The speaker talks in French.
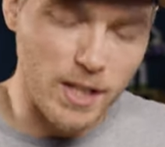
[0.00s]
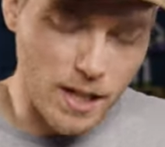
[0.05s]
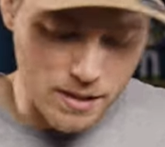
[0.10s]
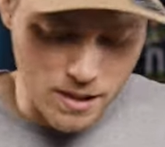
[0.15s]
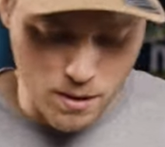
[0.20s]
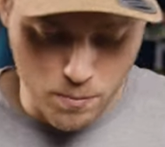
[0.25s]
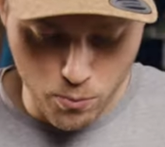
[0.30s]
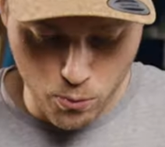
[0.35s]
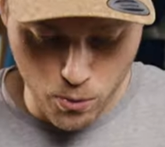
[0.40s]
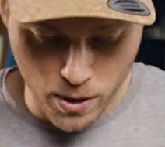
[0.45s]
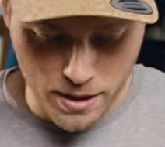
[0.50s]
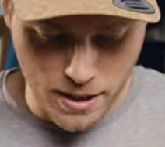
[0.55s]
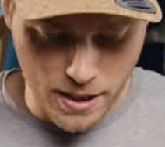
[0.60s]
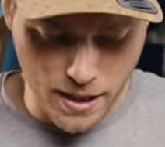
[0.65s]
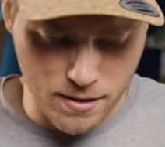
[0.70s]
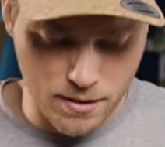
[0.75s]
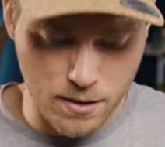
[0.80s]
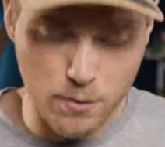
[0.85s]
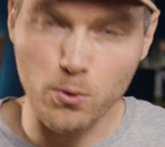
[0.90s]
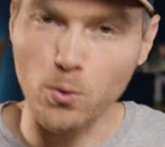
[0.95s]
derniers points
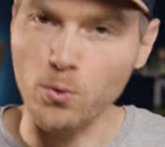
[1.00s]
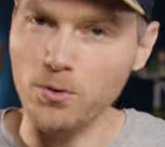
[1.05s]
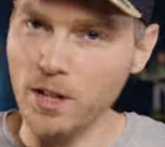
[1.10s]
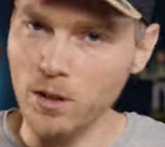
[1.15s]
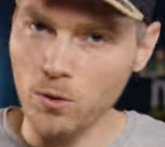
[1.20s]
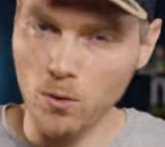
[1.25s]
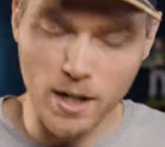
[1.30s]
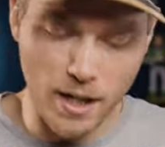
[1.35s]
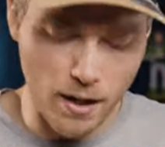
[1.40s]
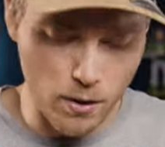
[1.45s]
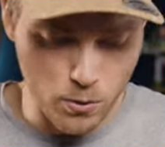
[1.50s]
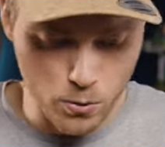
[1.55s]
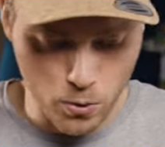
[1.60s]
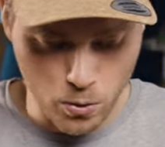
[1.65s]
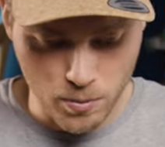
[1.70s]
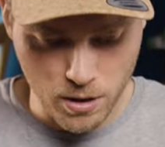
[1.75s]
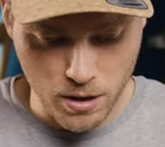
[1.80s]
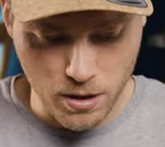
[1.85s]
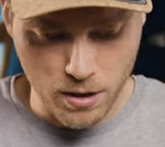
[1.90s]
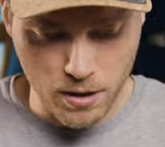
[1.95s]
négatifs concernant
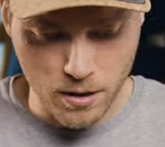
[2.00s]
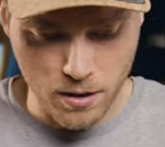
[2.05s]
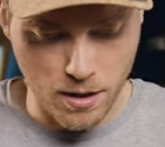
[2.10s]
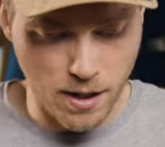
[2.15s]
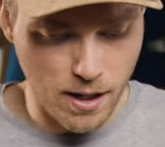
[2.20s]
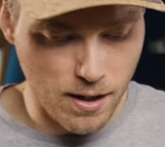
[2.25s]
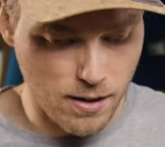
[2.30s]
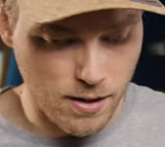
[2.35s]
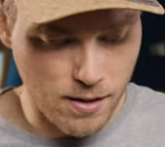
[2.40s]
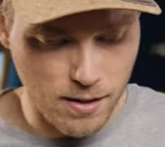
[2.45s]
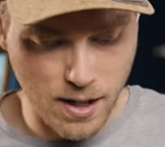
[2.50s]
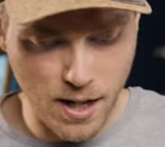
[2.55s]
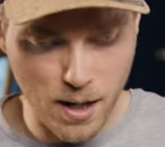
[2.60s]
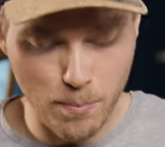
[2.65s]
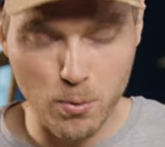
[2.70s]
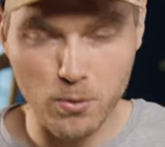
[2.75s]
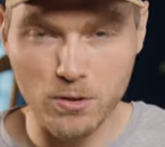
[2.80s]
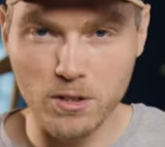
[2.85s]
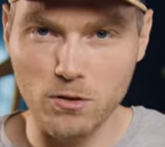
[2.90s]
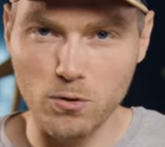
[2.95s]
l'ergonomie. La
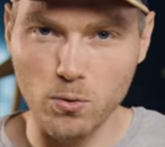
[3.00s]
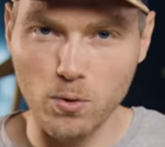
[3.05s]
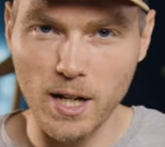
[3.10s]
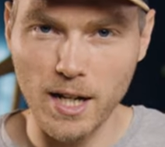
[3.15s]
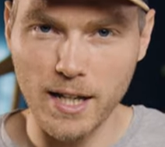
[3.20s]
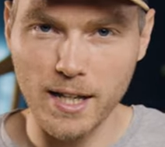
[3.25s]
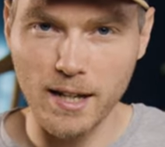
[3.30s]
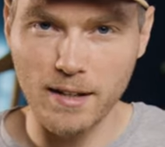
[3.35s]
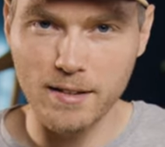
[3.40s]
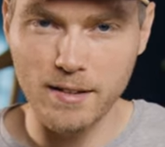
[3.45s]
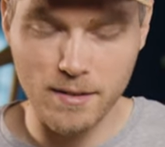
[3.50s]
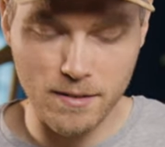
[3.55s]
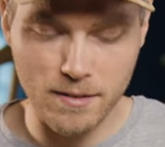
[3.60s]
position de la carte